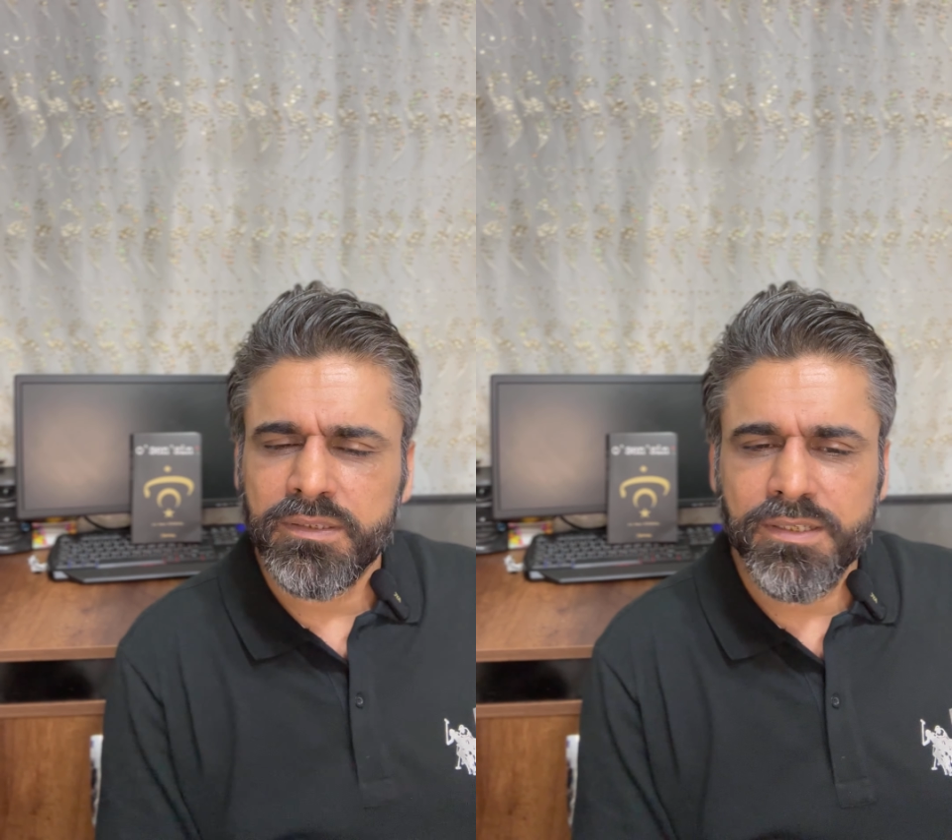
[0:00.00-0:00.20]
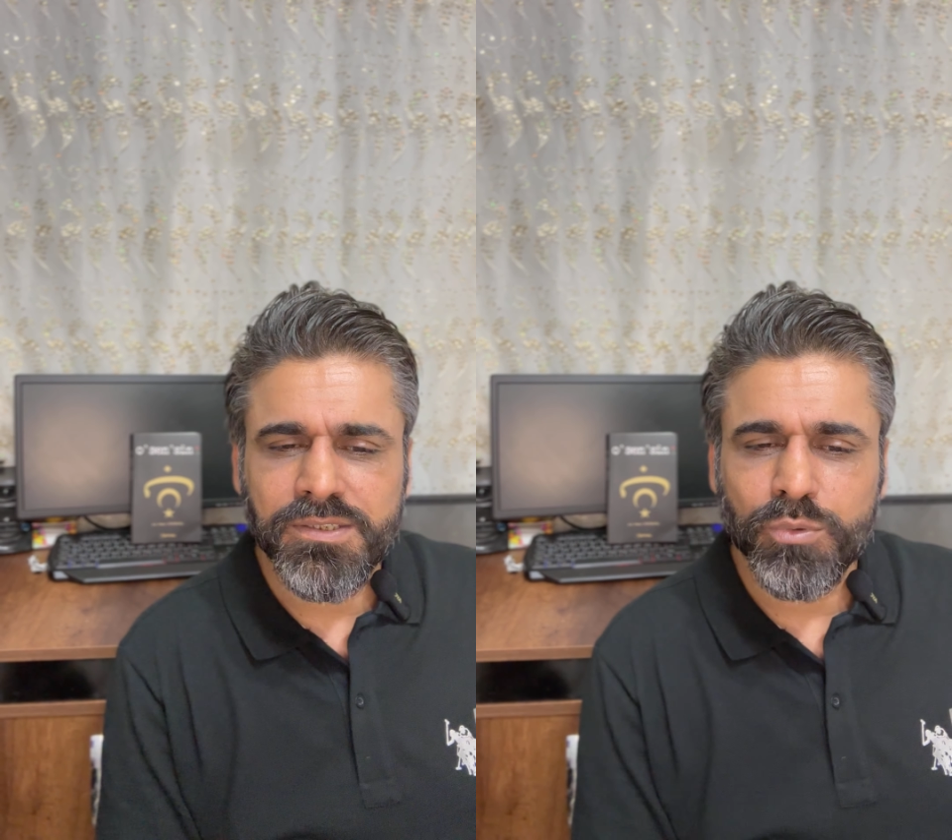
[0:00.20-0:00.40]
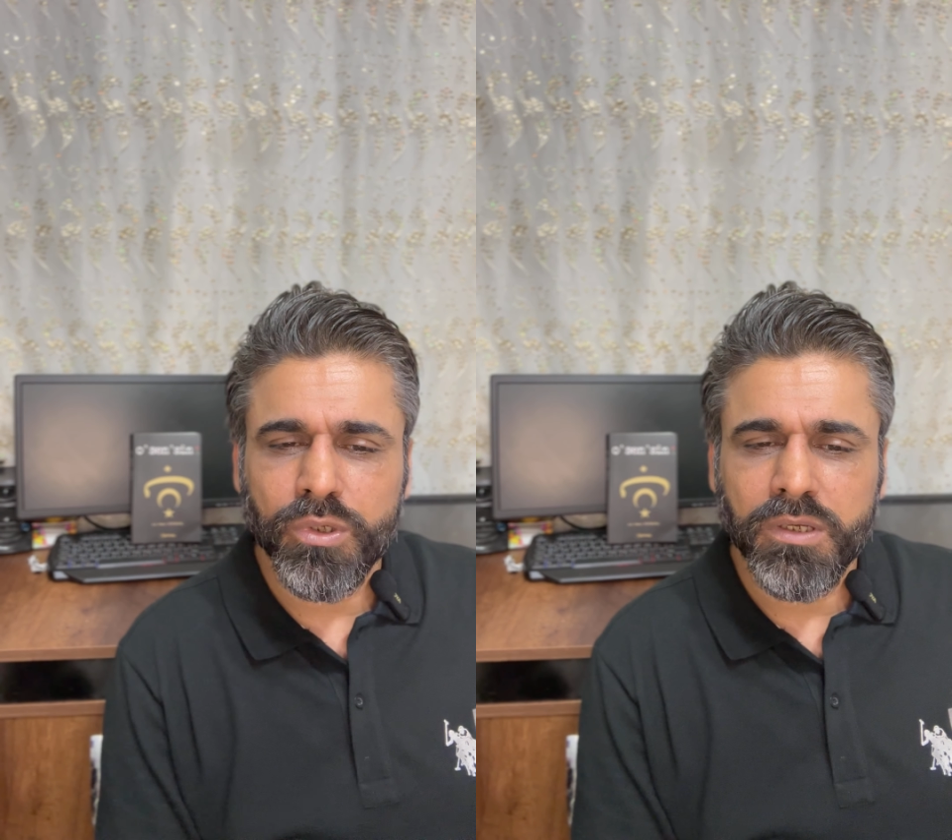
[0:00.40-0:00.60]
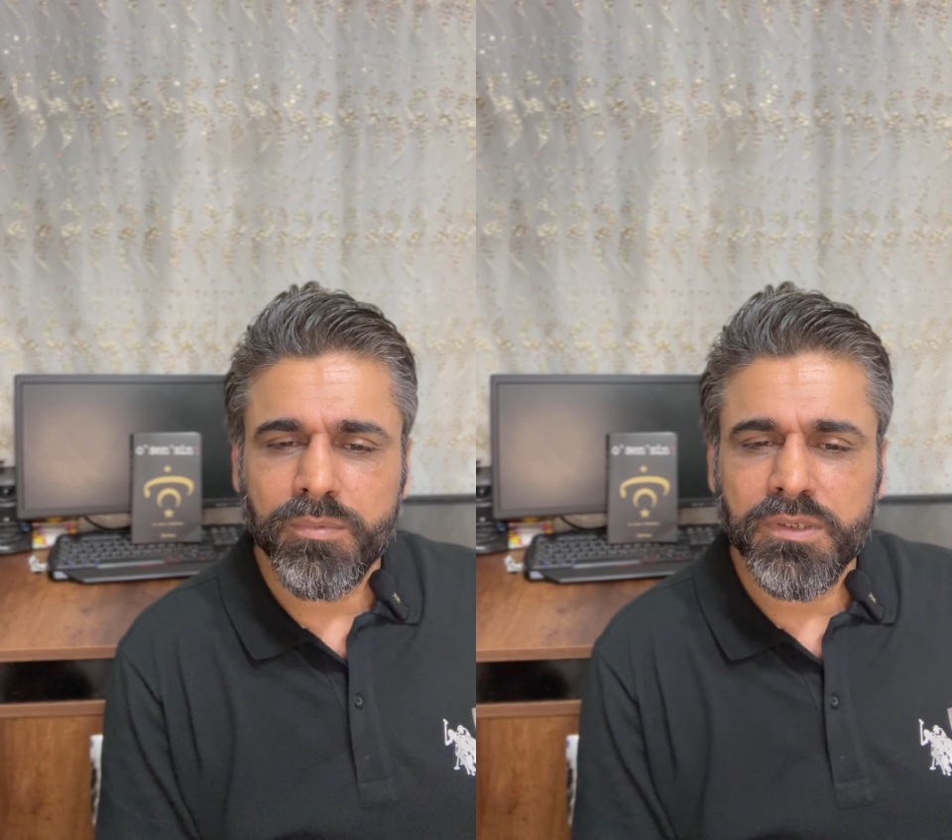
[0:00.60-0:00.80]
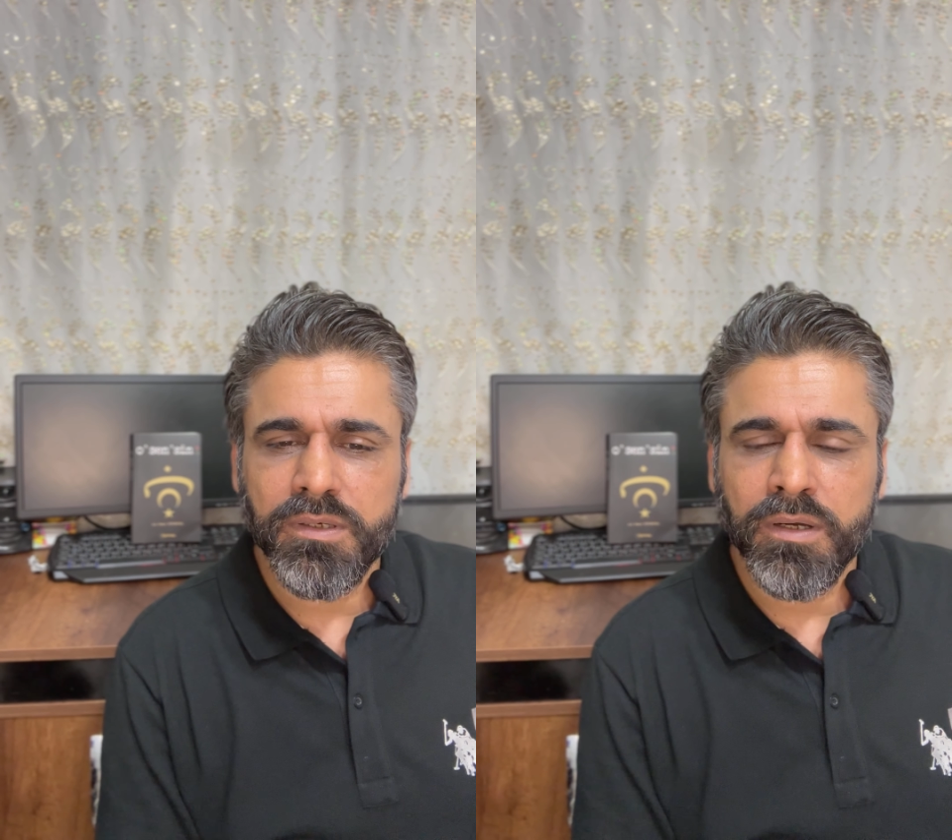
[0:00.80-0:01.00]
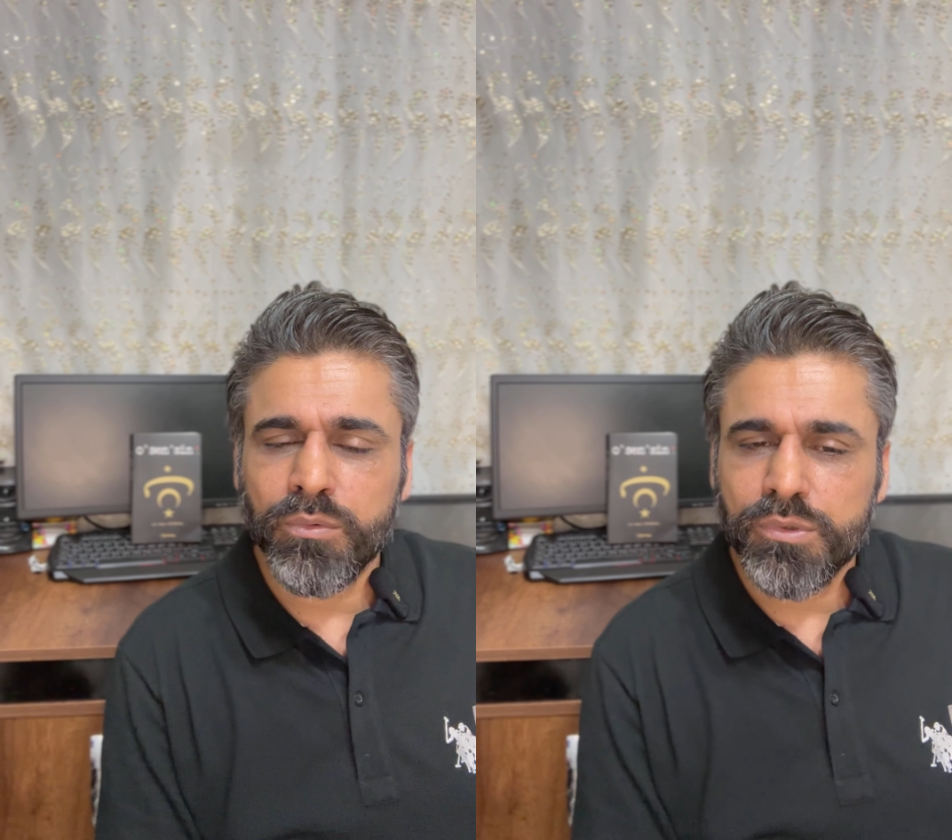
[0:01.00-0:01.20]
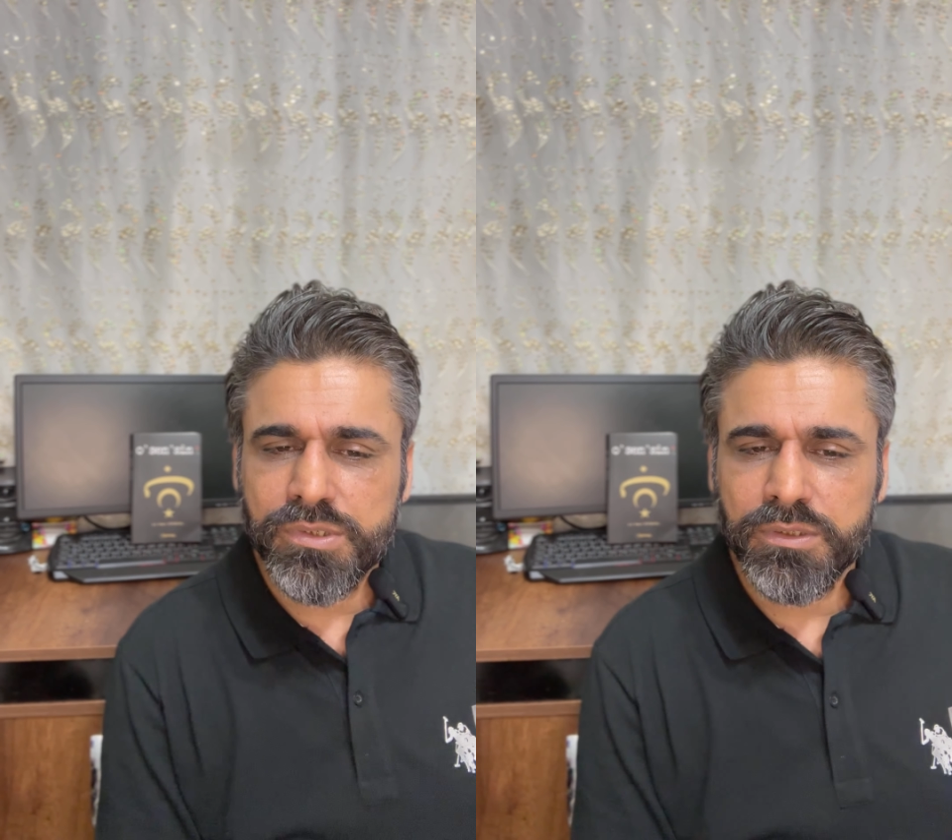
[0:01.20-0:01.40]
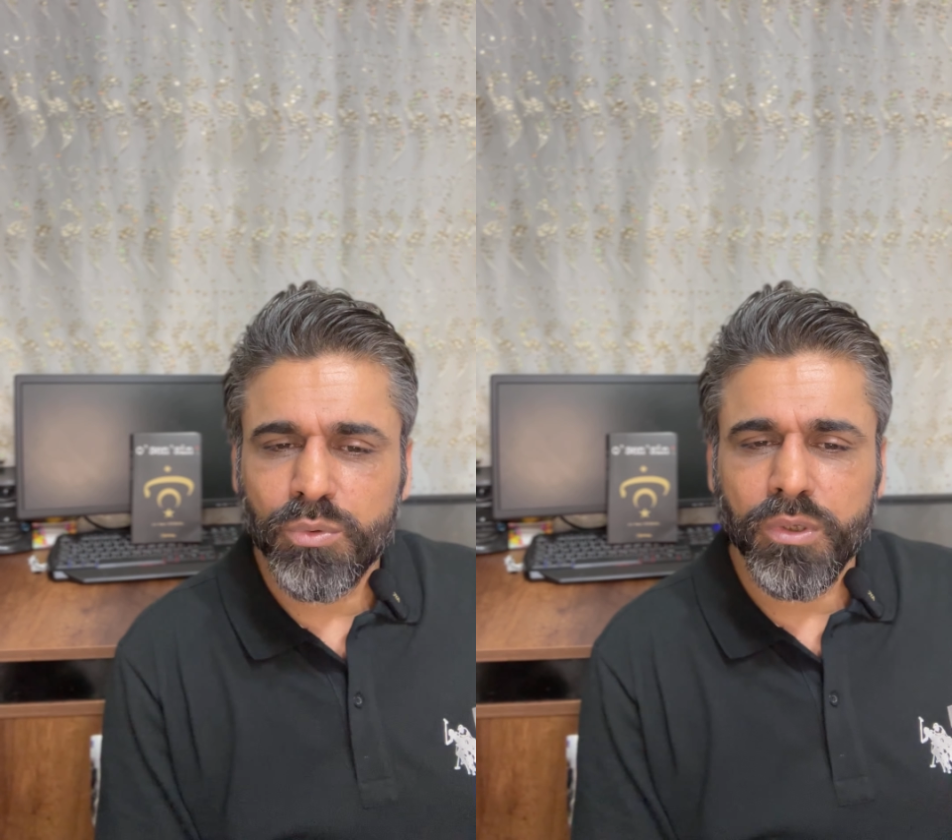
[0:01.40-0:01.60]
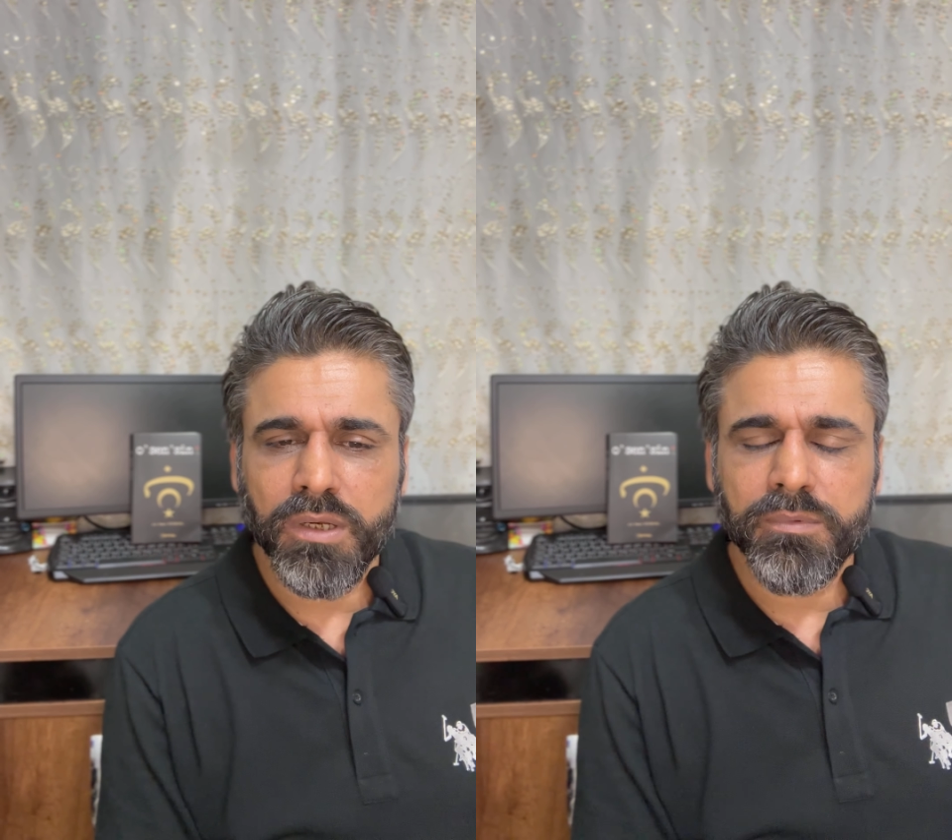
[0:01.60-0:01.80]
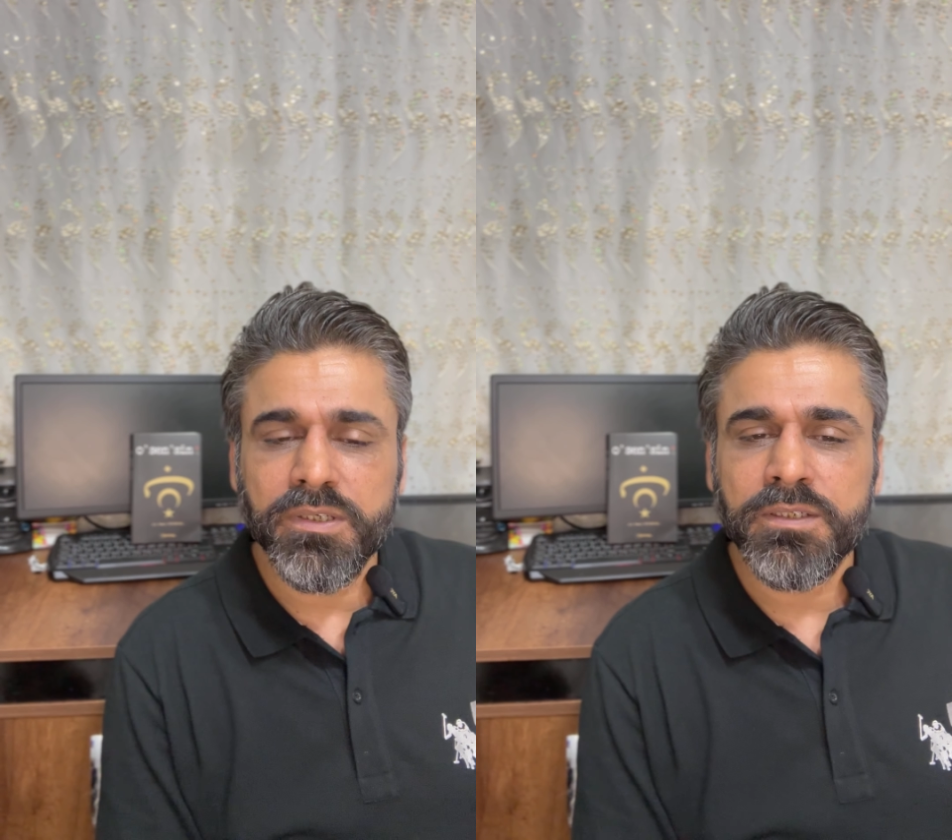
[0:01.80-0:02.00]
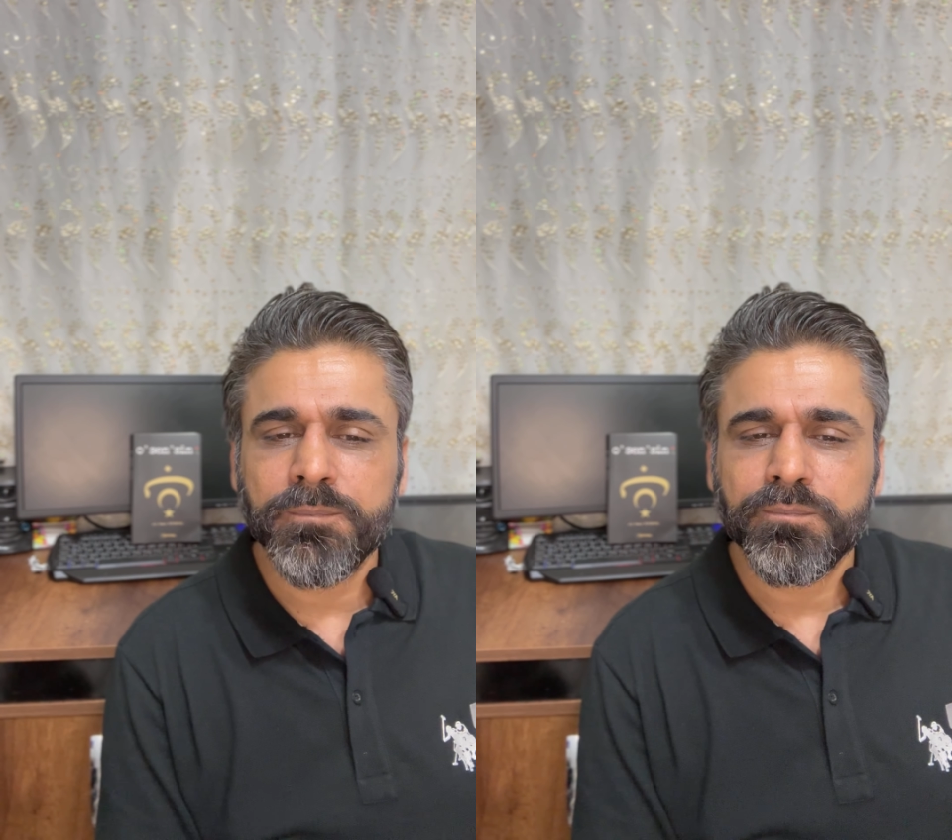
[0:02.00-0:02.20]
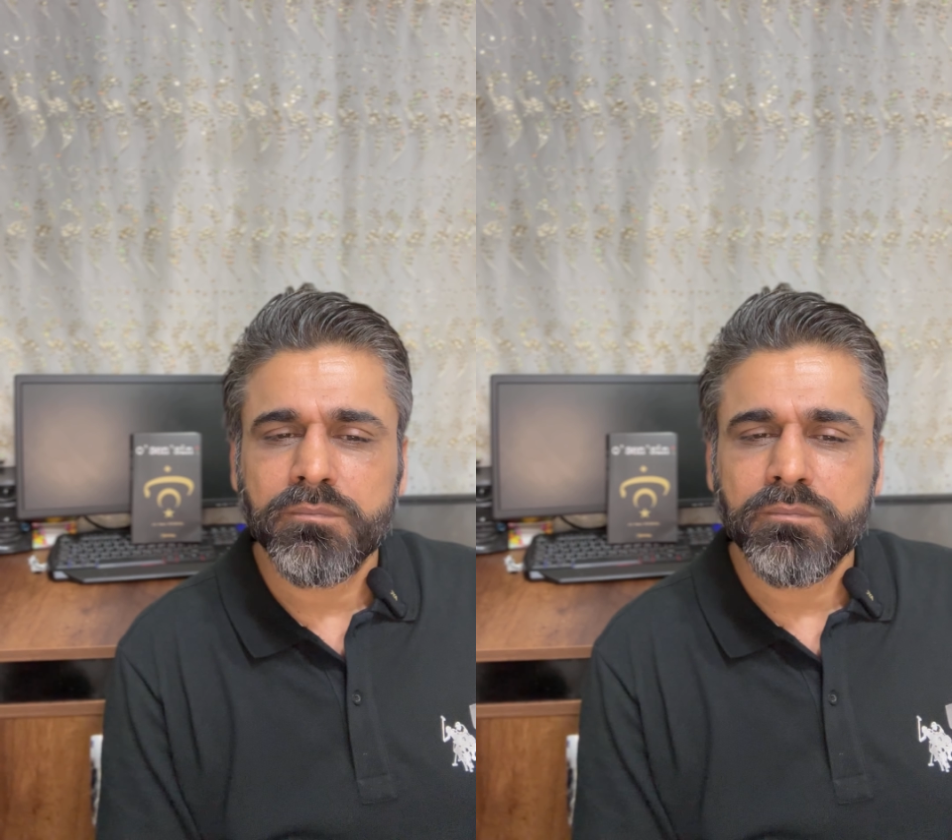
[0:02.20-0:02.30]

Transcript: ateist de uyanabilir, agnostik de uyanabilir,